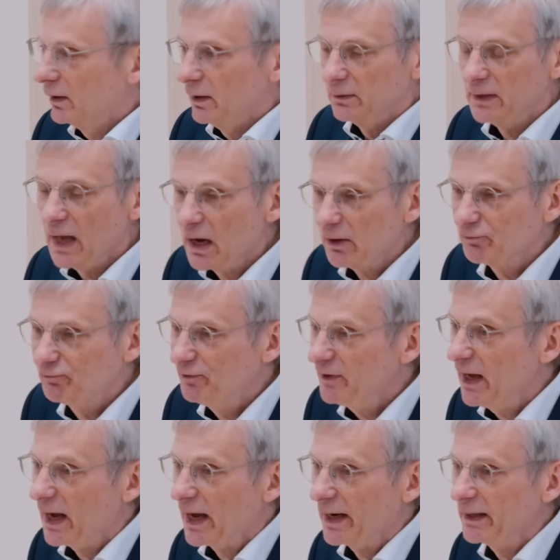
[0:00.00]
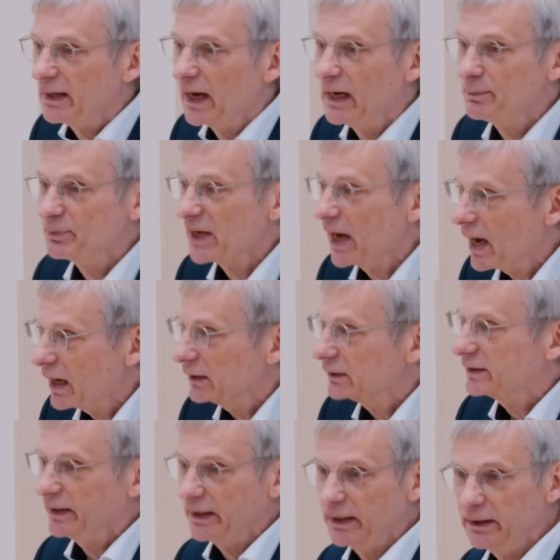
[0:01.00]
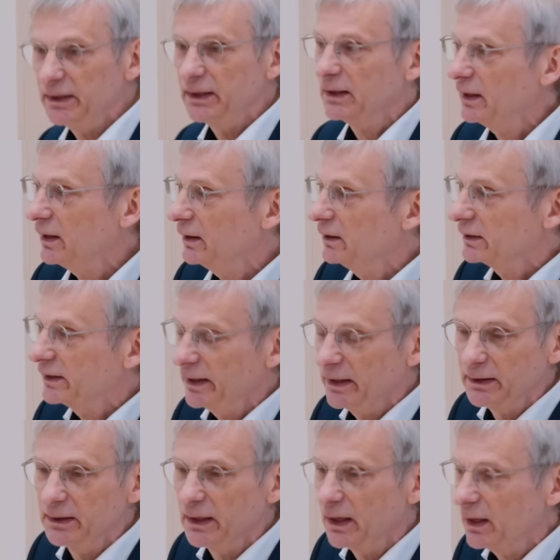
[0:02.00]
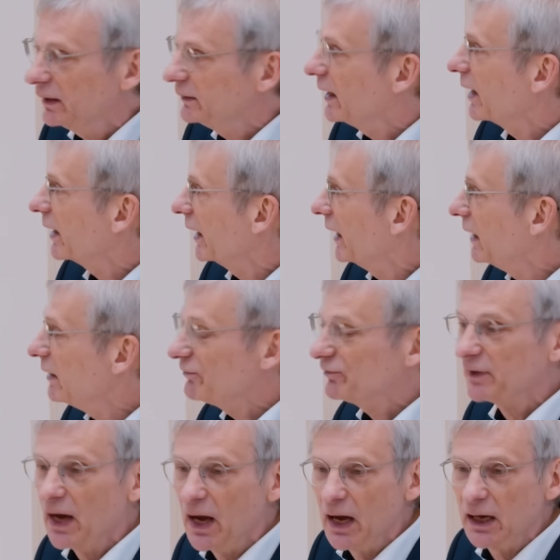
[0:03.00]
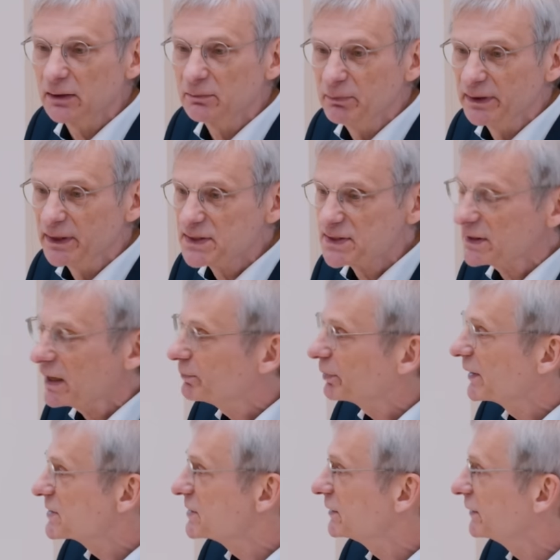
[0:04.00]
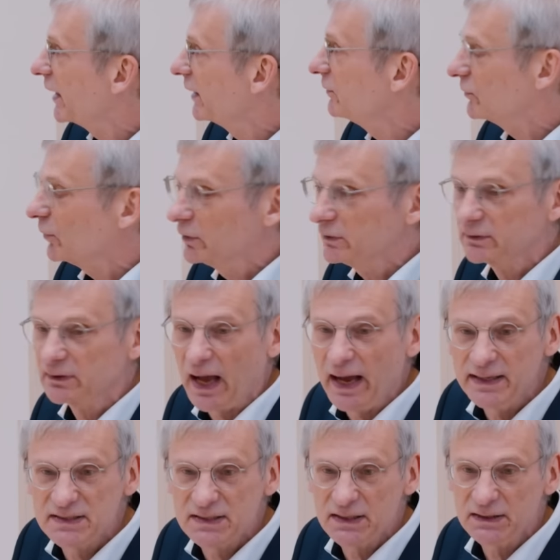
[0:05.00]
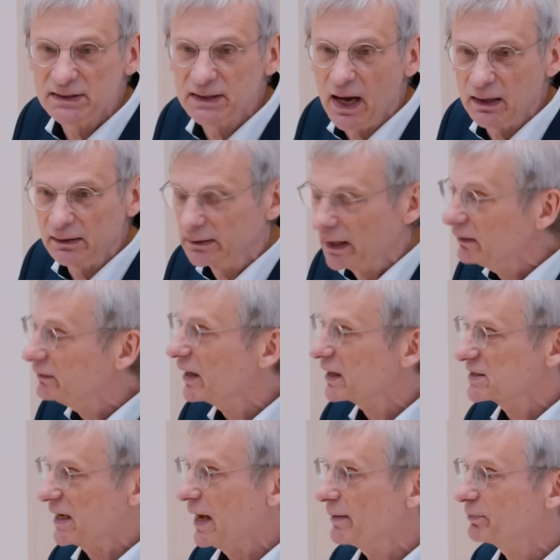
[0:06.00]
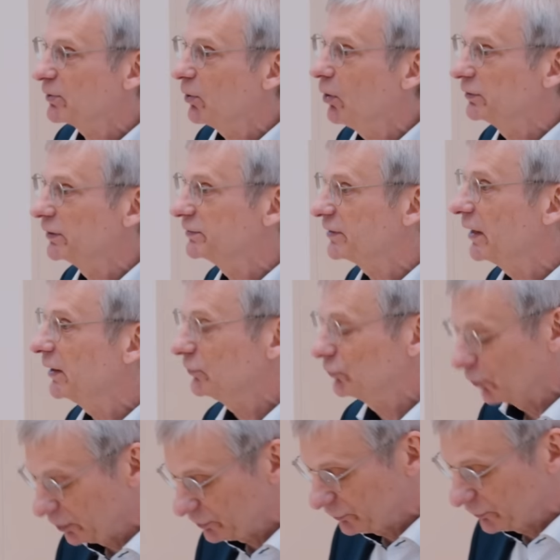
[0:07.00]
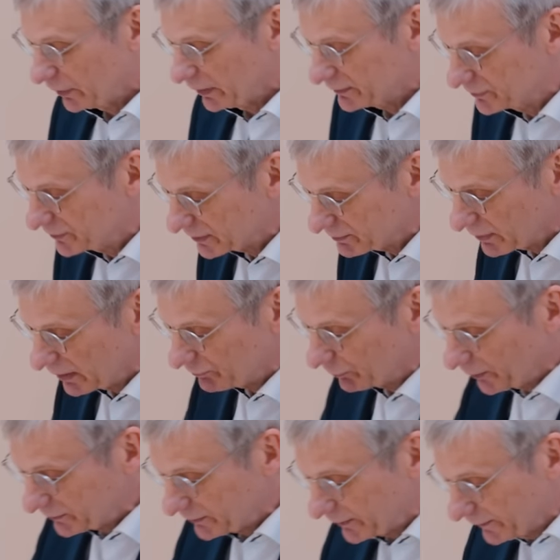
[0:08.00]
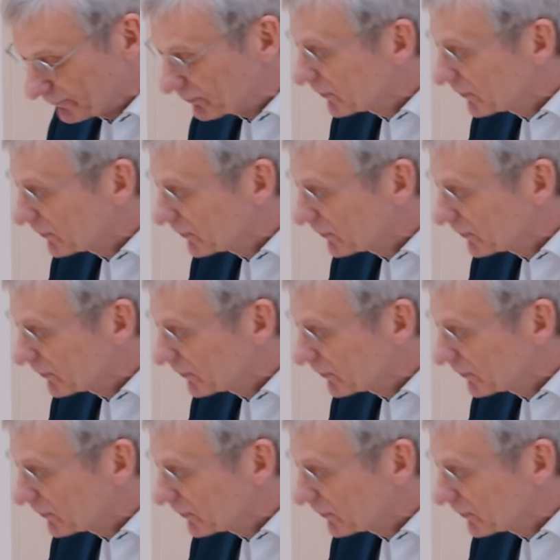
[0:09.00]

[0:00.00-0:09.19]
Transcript: nach viereinhalb Jahren Kenia, nach elf Jahren Ministerpräsident und 30 Jahren Landtagsabgeordneter Dr. Dietmar Woidke.